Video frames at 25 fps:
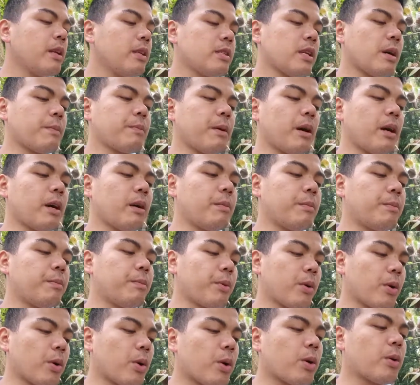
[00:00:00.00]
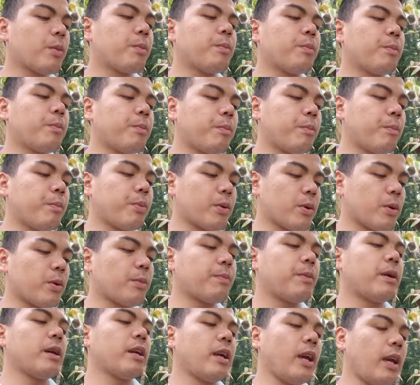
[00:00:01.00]
sa
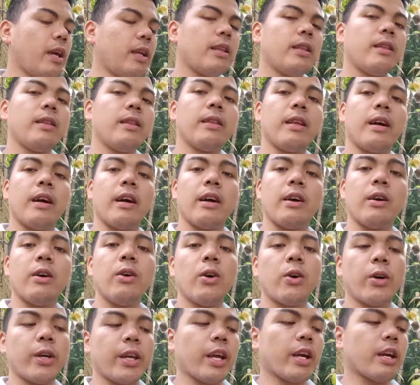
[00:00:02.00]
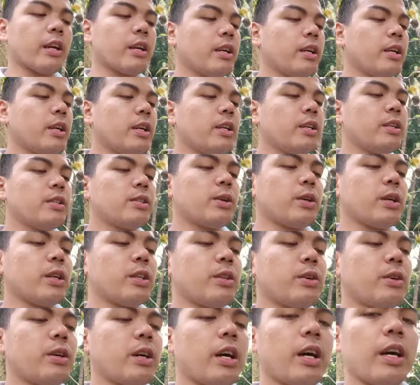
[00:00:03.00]
pag-propagate ng hoya. So
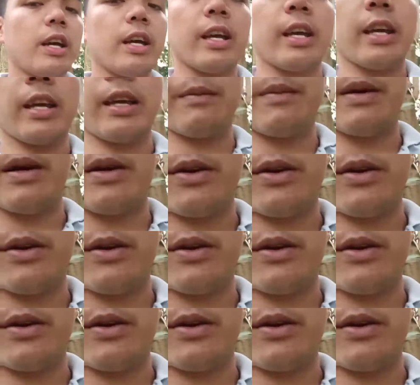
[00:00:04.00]
ito ay